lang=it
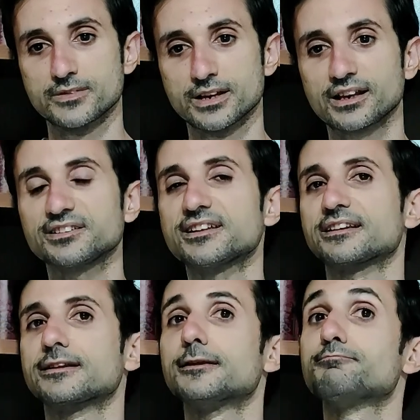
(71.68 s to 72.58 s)
che si
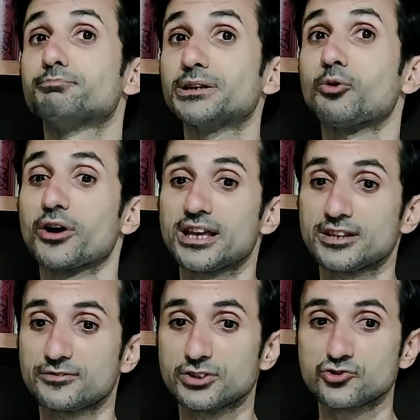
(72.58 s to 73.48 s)
tratta del primo
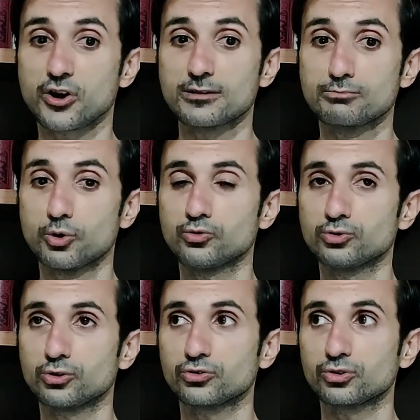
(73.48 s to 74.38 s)
edificio al
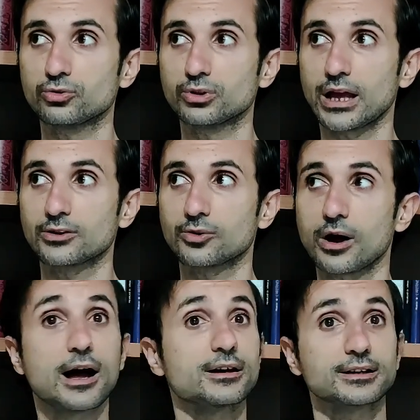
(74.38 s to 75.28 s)
mondo strutturato
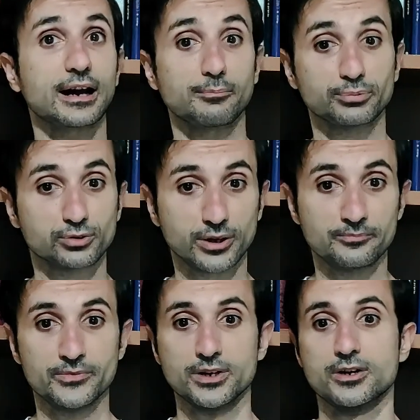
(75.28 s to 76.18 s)
a capsule.
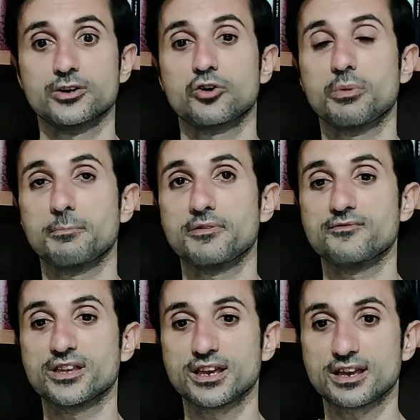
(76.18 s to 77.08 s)
Come ben
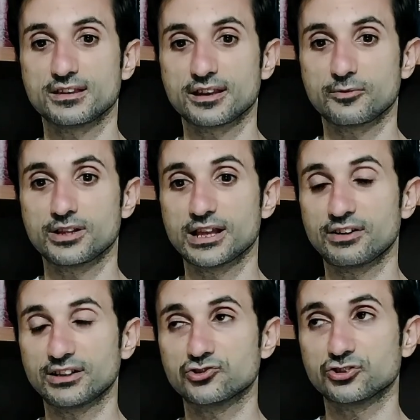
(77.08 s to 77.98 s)
vedete, quelle
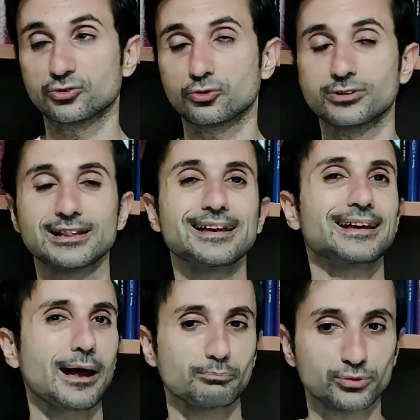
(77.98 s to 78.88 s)
lavatrici sono delle
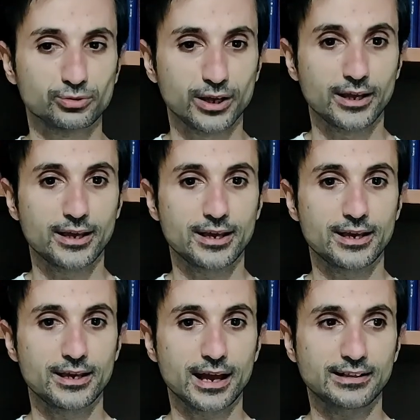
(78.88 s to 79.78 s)
capsule
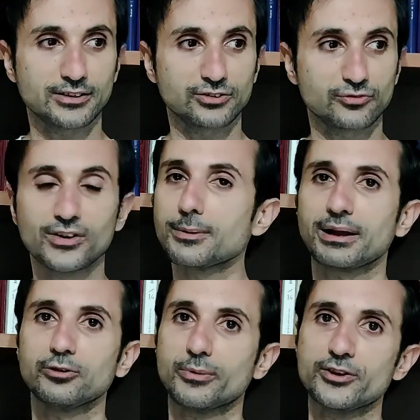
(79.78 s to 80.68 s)
e adesso ve ne
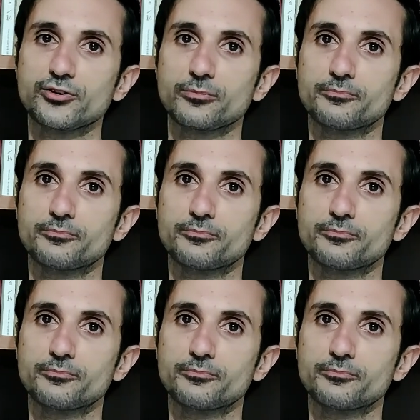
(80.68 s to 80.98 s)
parlo meglio.